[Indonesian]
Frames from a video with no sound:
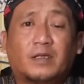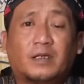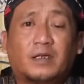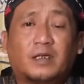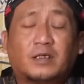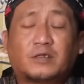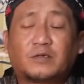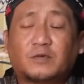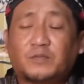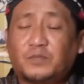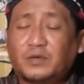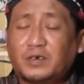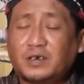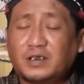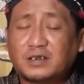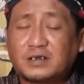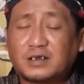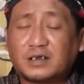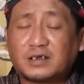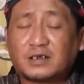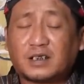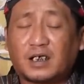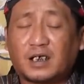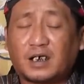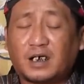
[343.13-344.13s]
Itu pun
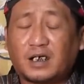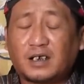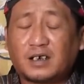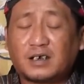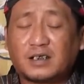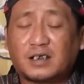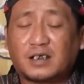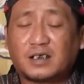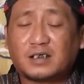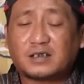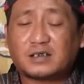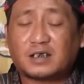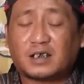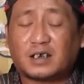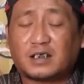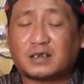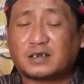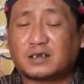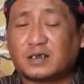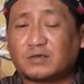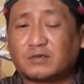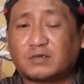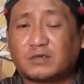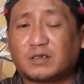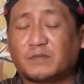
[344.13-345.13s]
diceritakan dari salah
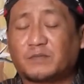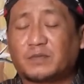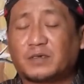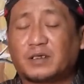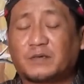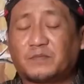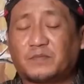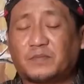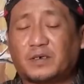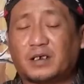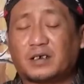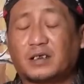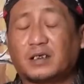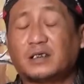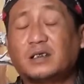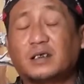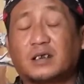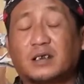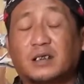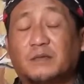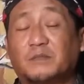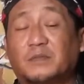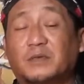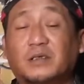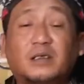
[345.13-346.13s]
satu temannya Pak
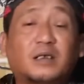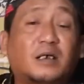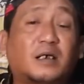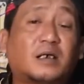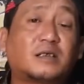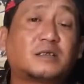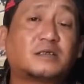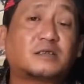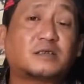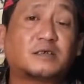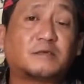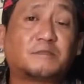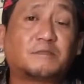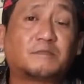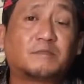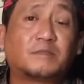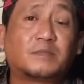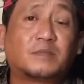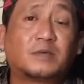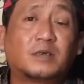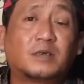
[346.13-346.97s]
yang namanya Hasim.